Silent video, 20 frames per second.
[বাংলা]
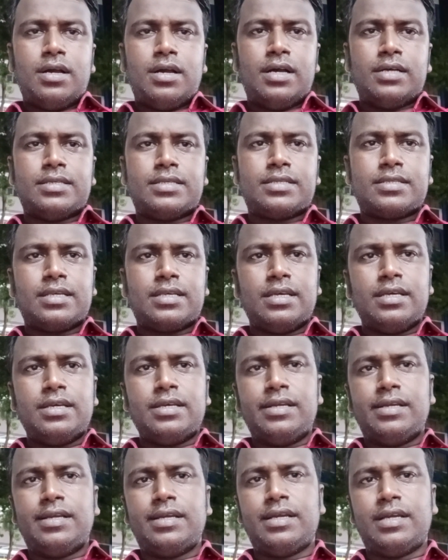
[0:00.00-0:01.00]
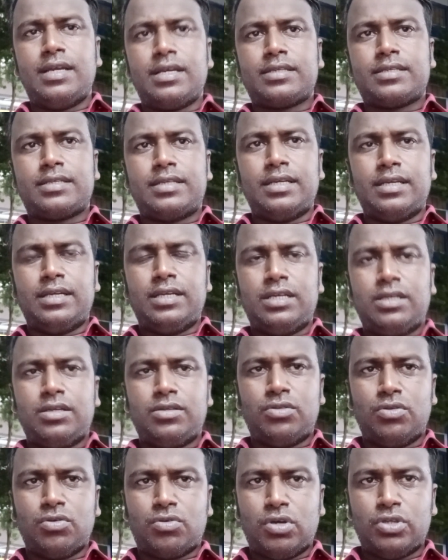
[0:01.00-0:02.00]
আজকে একটি
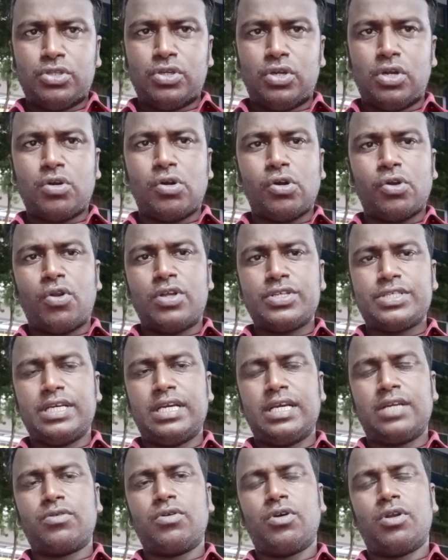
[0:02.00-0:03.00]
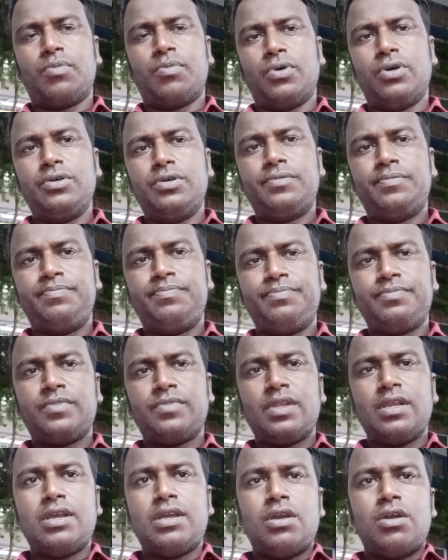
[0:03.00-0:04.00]
দুঃখজনক ঘটনা শেয়ার করব
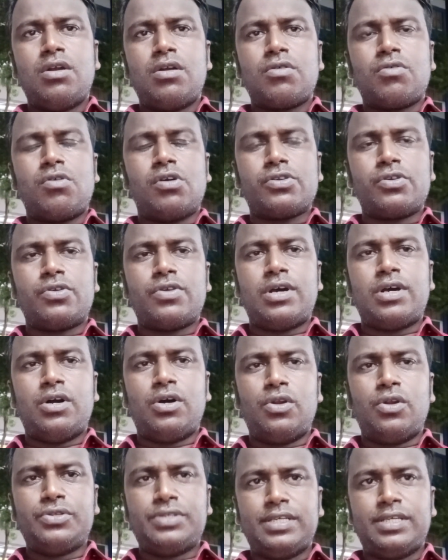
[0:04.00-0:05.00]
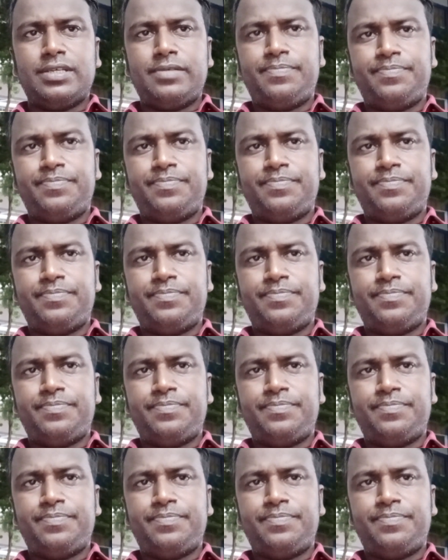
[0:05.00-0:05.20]
ঘটনা হলো যে